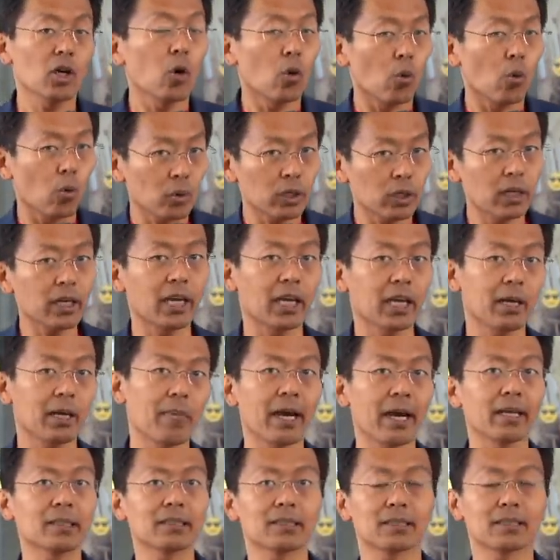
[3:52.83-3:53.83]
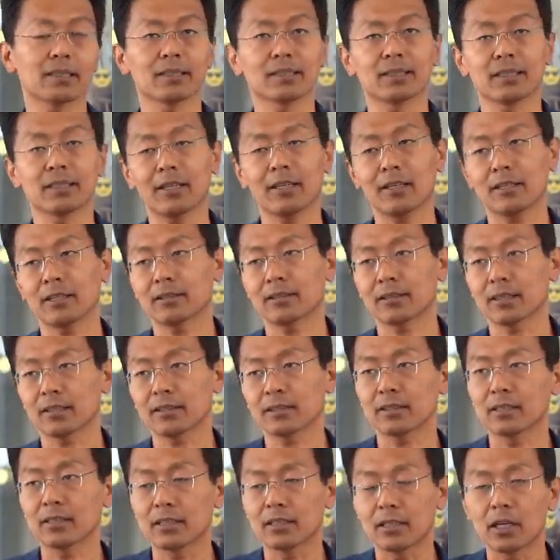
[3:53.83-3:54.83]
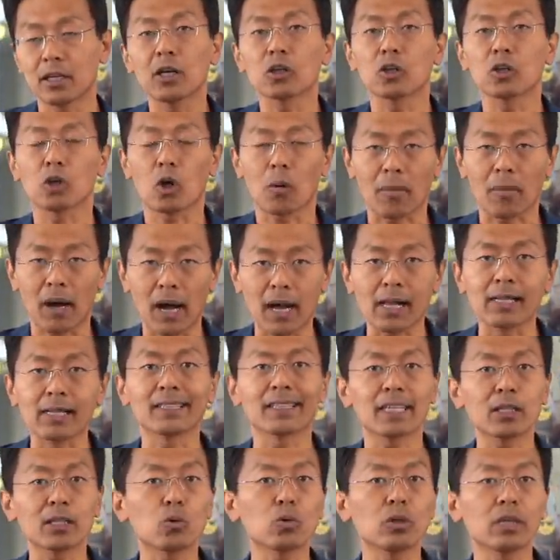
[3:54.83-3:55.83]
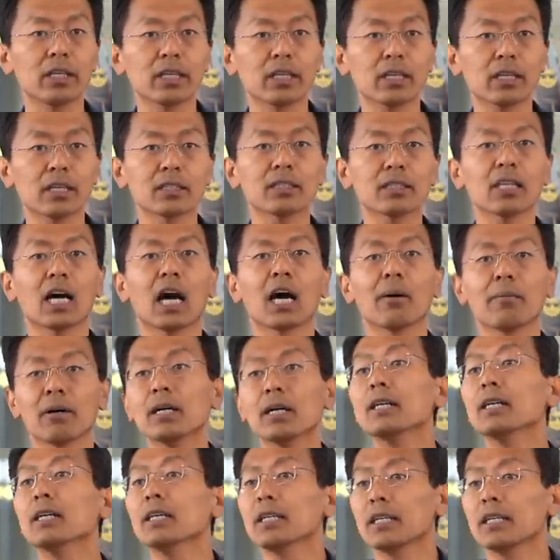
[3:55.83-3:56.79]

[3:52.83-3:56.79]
Oder er meint tatsächlich, dass die normalen regulären, aber